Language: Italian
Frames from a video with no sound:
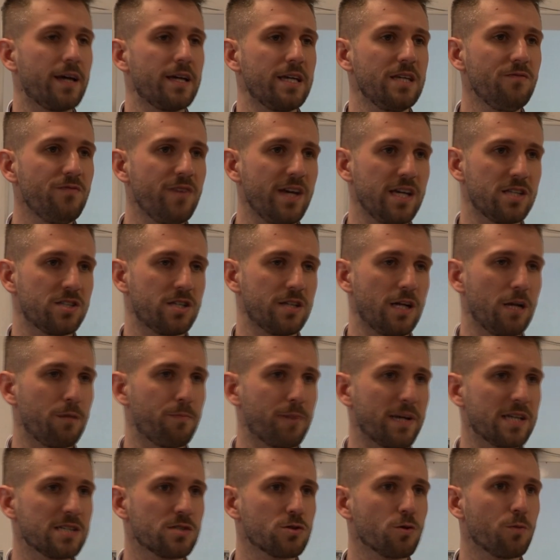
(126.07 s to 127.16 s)
Invece nel
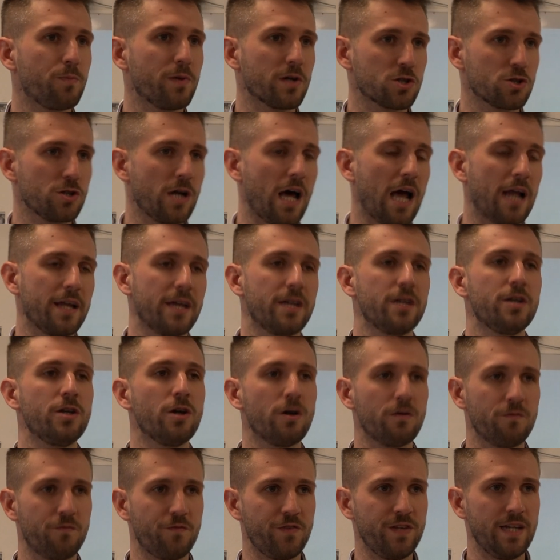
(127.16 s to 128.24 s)
prestito personale
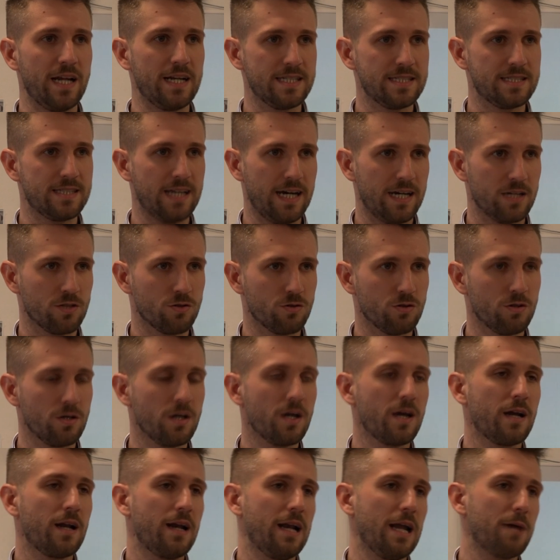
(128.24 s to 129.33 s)
non
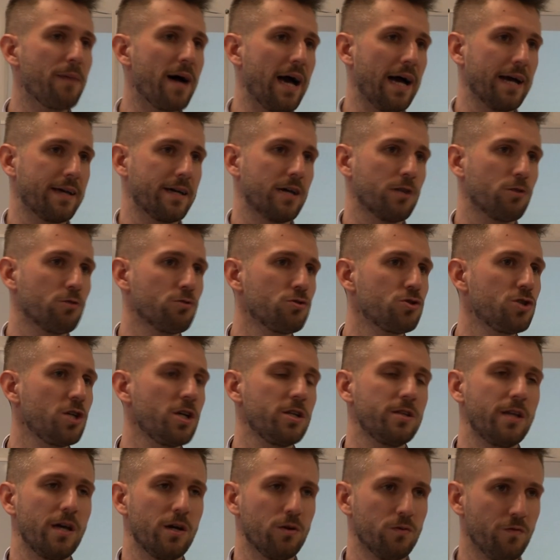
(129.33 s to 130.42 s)
finalizzato la banca
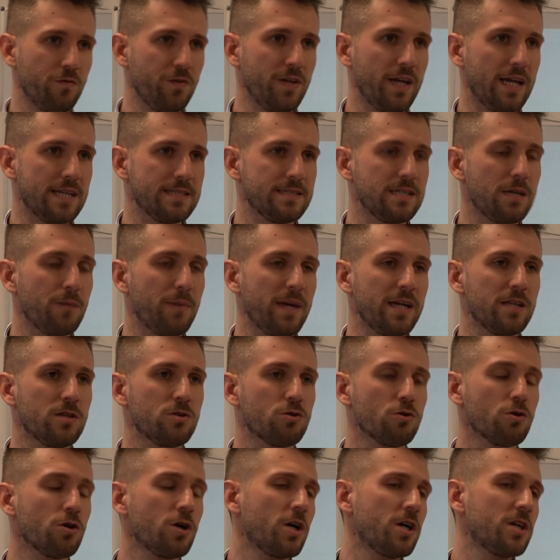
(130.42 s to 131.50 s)
concede un
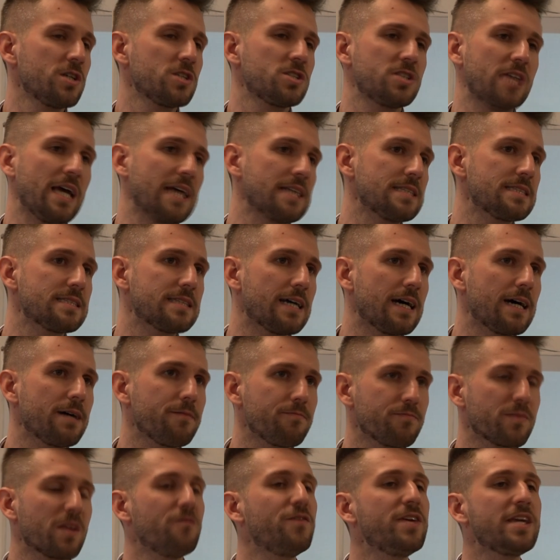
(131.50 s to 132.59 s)
finanziamento
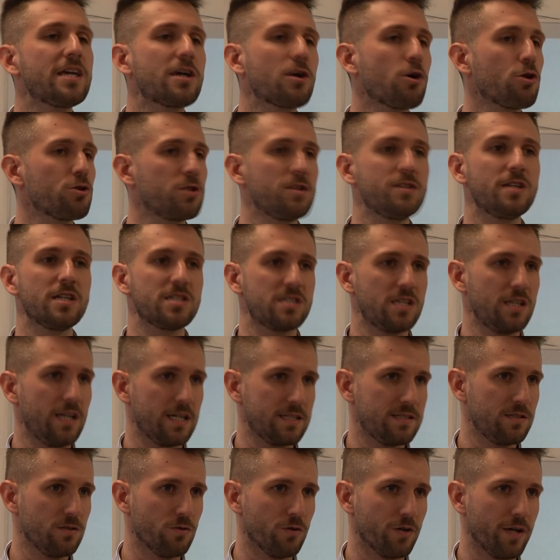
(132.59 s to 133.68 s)
senza vincolo di
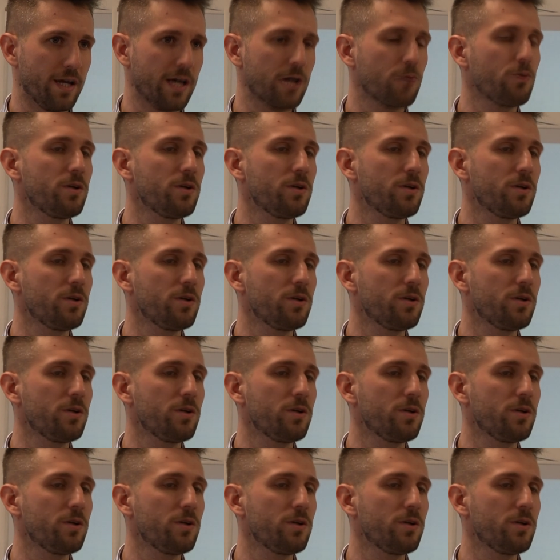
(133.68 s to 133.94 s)
destinazione,